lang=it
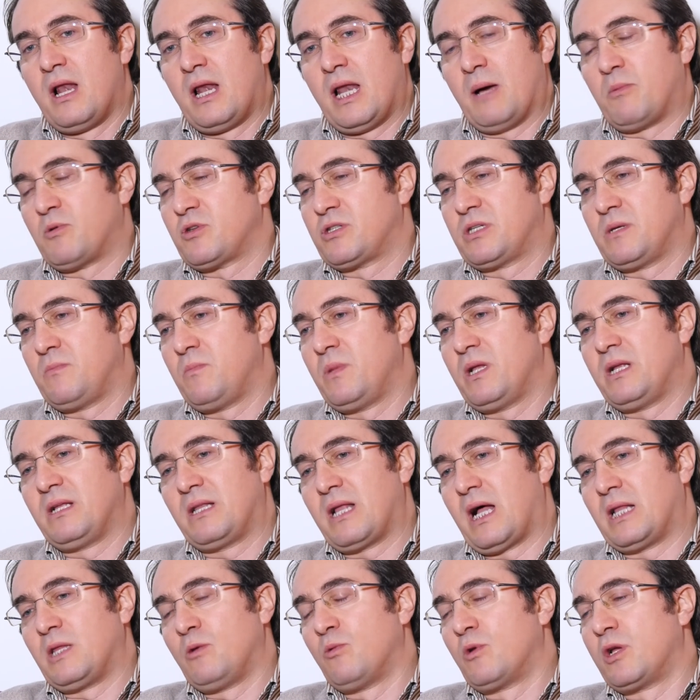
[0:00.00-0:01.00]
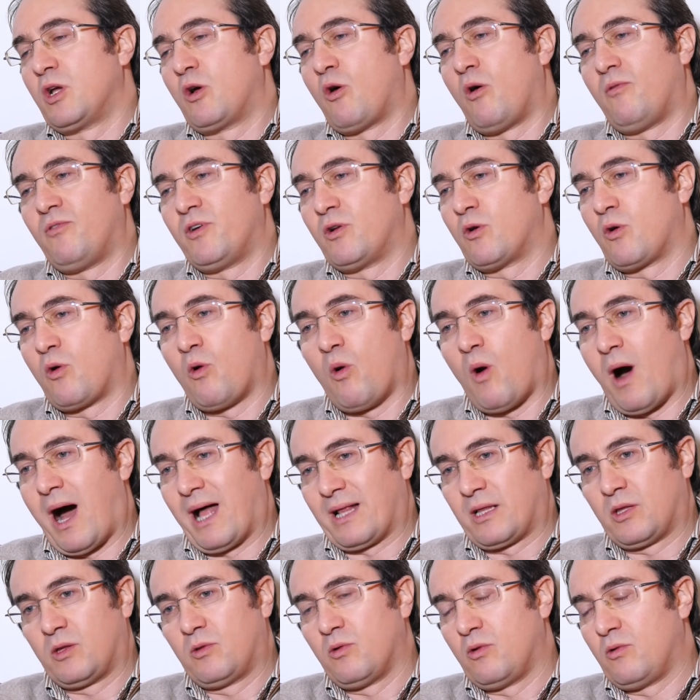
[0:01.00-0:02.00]
la possibilità di un ricovero
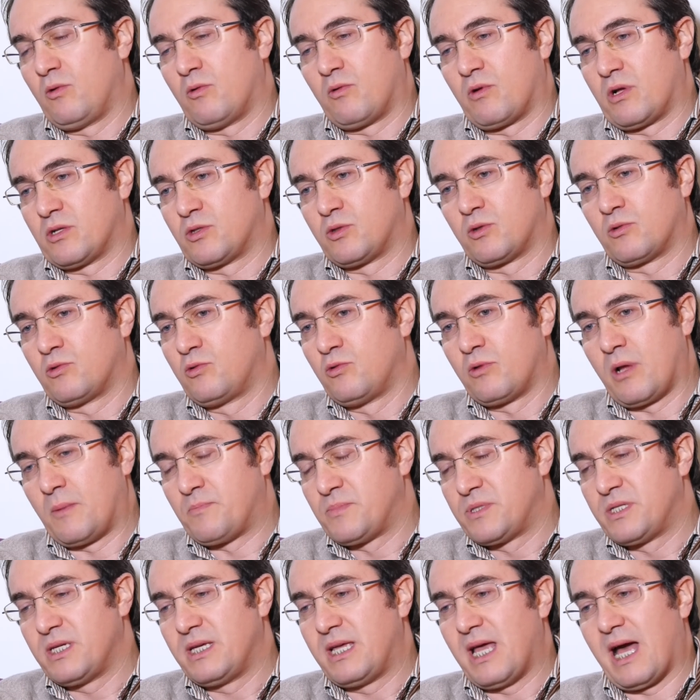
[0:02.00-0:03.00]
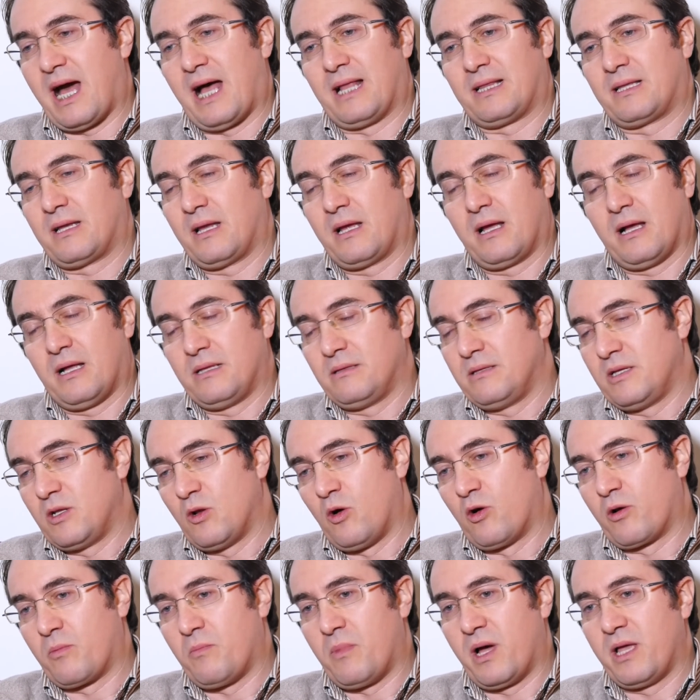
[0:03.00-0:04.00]
coatto in una struttura psichiatrica di
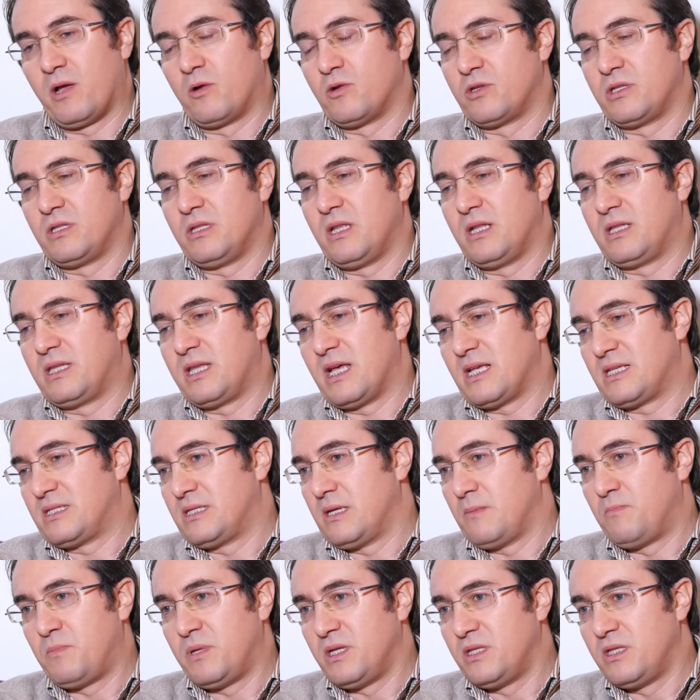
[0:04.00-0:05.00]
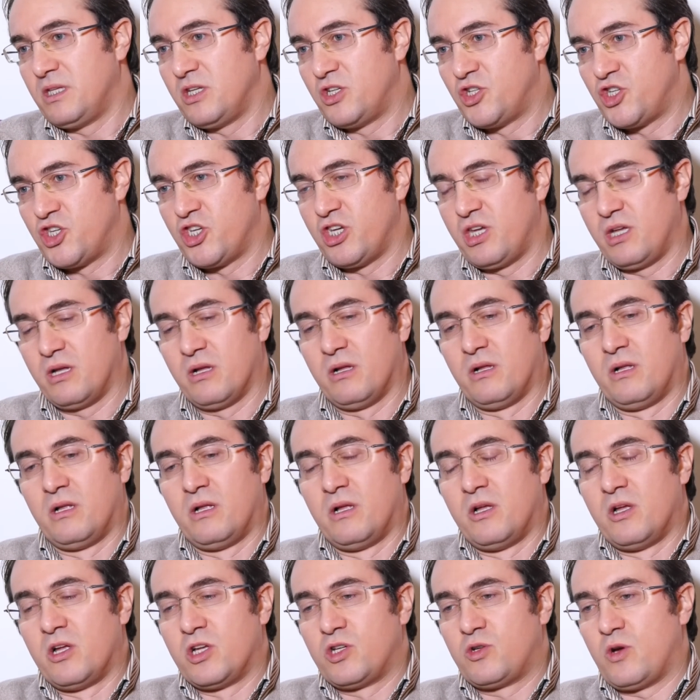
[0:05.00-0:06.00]
norma i cosiddetti SPDC,
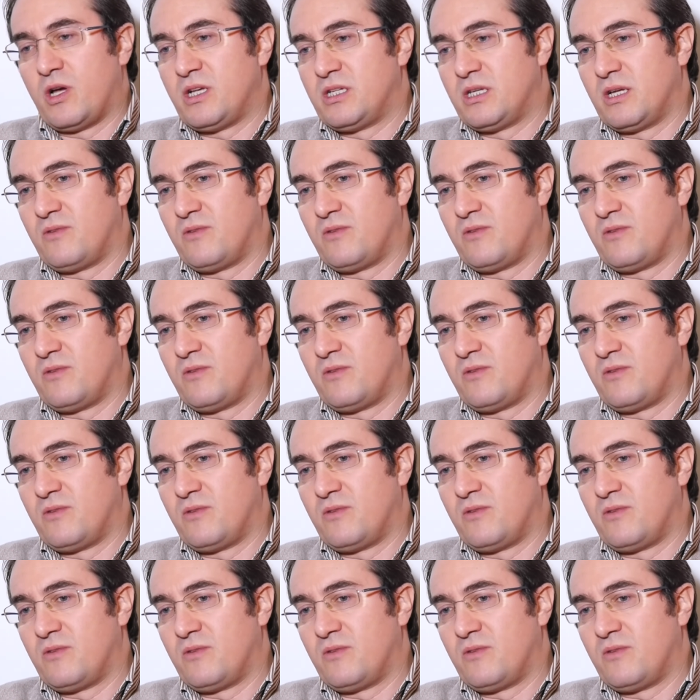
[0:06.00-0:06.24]
cioè i